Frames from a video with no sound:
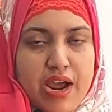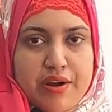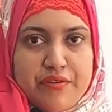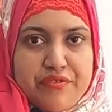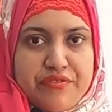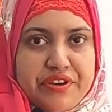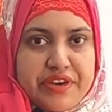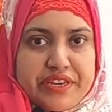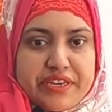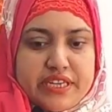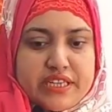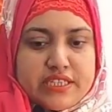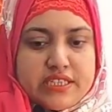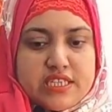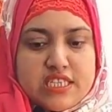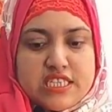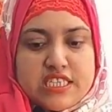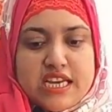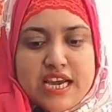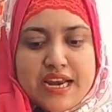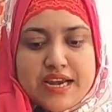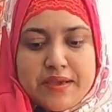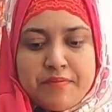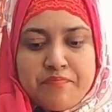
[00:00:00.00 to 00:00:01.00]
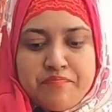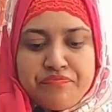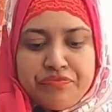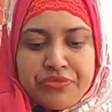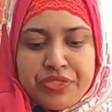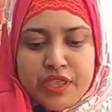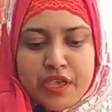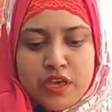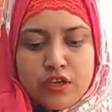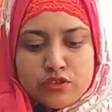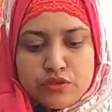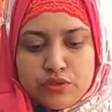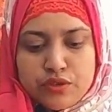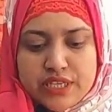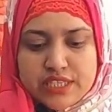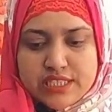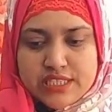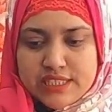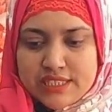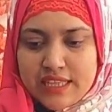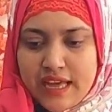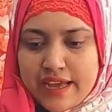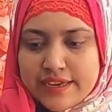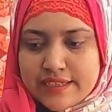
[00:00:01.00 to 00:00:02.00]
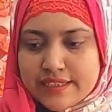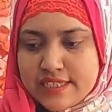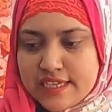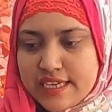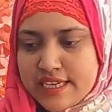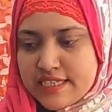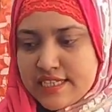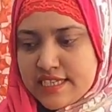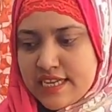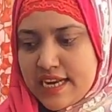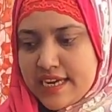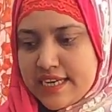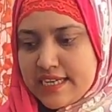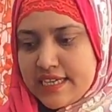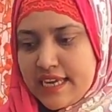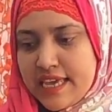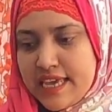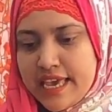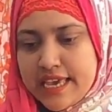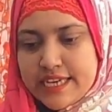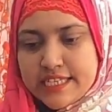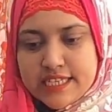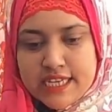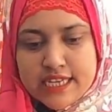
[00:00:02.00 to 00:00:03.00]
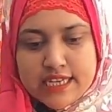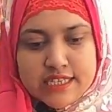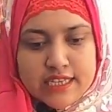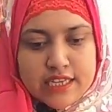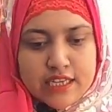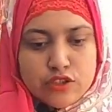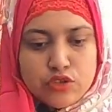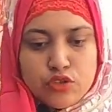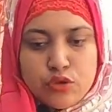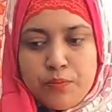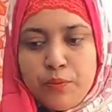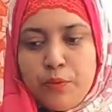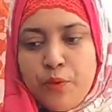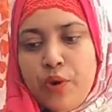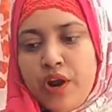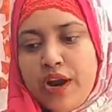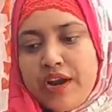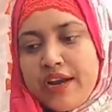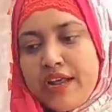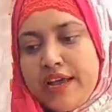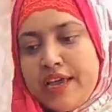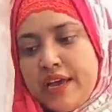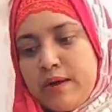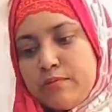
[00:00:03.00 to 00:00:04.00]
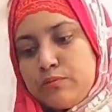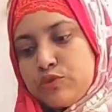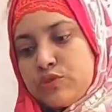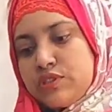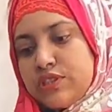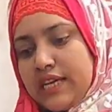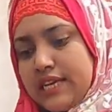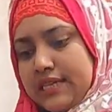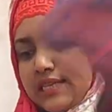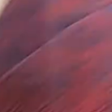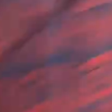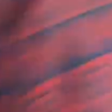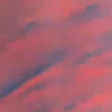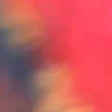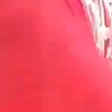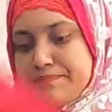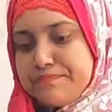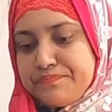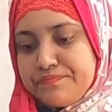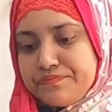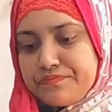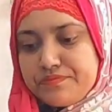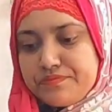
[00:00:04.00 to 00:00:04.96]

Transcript: পারফেক্ট একটা শাড়ি তো এই যে থাকছে এই শাড়িটা এই শাড়িটা কিন্তু পুরাটাই এমন থাকছে